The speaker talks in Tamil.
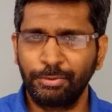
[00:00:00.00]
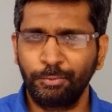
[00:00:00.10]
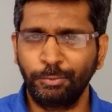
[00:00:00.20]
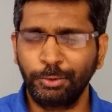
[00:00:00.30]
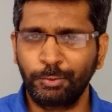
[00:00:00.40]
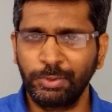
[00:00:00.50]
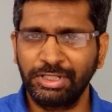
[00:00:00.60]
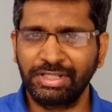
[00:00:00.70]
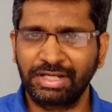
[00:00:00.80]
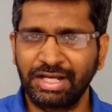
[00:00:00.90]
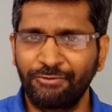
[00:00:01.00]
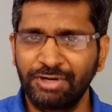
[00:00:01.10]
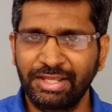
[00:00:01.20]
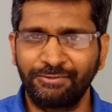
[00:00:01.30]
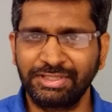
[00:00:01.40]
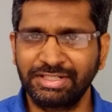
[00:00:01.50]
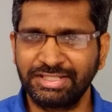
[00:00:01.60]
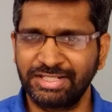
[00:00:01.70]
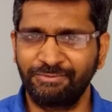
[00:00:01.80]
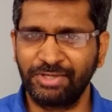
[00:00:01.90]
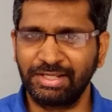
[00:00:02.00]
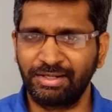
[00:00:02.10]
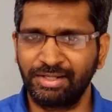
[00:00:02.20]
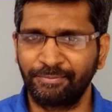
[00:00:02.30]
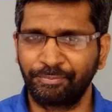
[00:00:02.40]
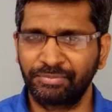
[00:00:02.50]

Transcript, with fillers: உங்களுக்குள்ளே இந்த கவலை வந்துருச்சுன்னு வைங்களேன்